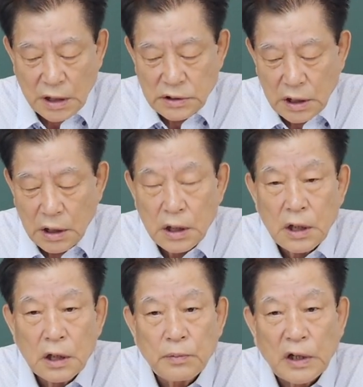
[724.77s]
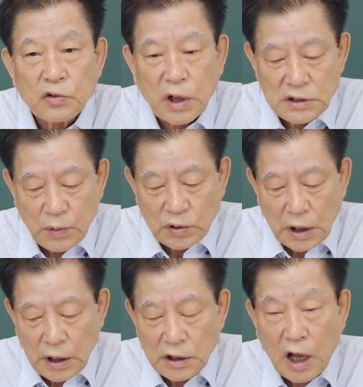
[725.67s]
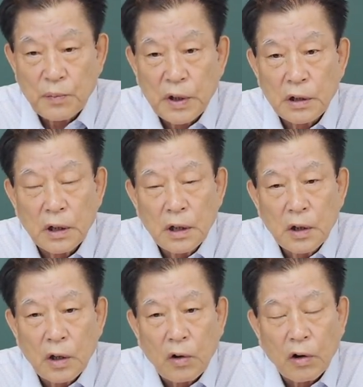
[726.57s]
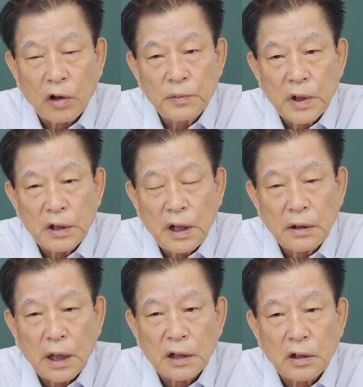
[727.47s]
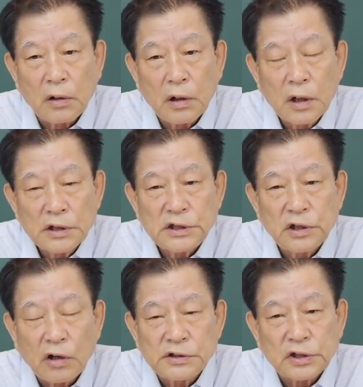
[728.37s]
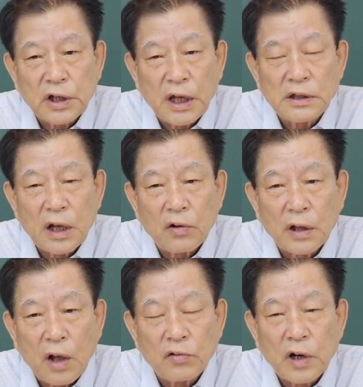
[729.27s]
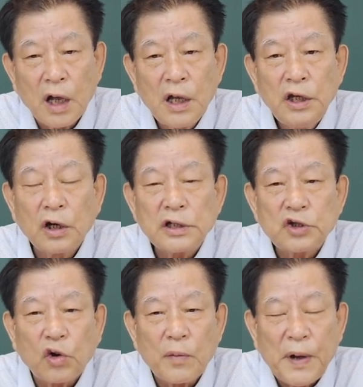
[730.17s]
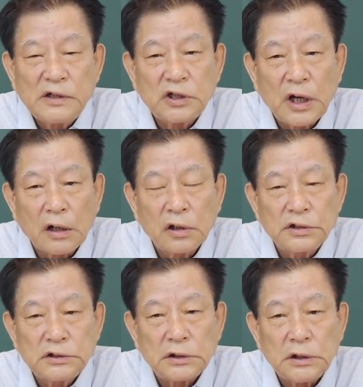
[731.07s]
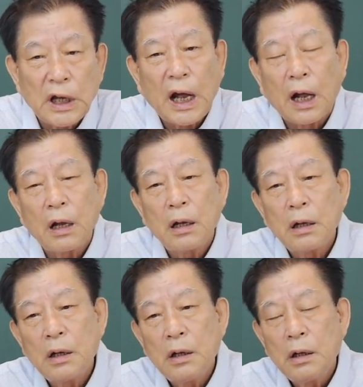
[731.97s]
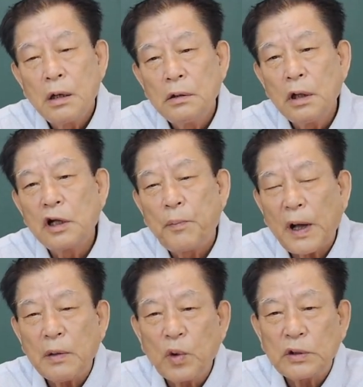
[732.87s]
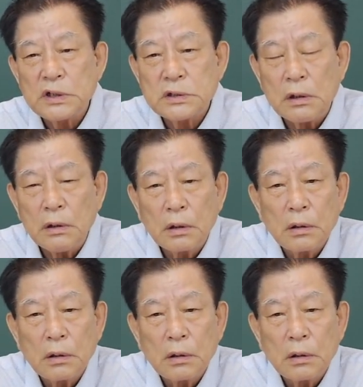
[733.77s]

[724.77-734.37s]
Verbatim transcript: 상사가 만족하지 못하네. 다음번엔 어느 면에 내가 더 신경을 써서 해야 되겠구나. 이렇게 서로가 발전하는 것이지. 야, 너 이것밖에 못했어?